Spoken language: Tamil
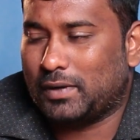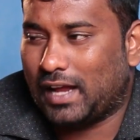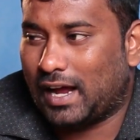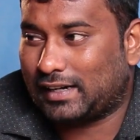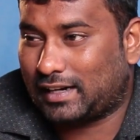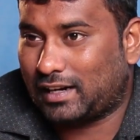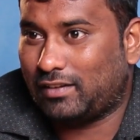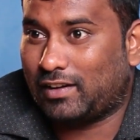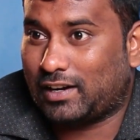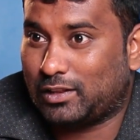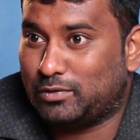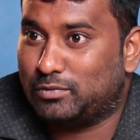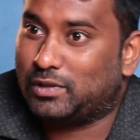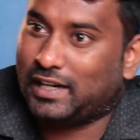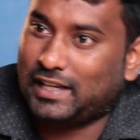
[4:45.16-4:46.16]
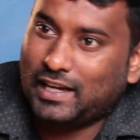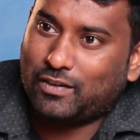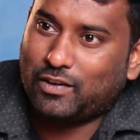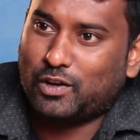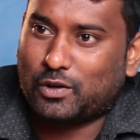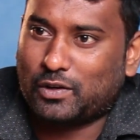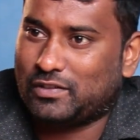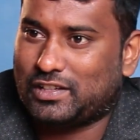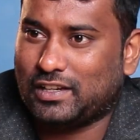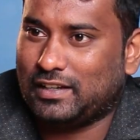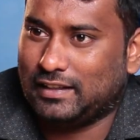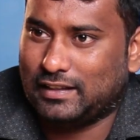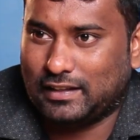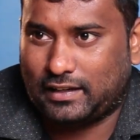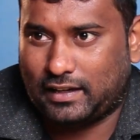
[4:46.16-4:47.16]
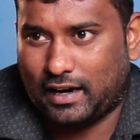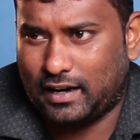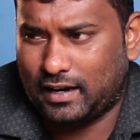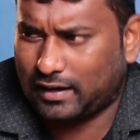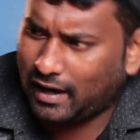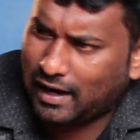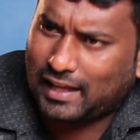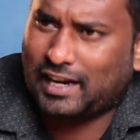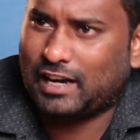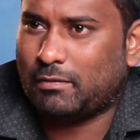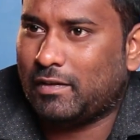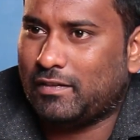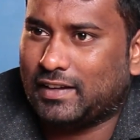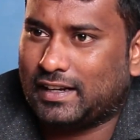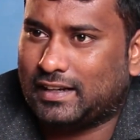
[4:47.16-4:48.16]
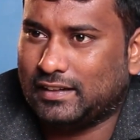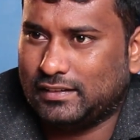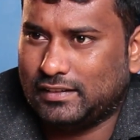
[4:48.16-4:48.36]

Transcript: இப்ப டாக்டருக்கு வரதுக்கு முன்னாடி அவங்க ஒரு விஷயம் இது காலகாலமாக இருக்கு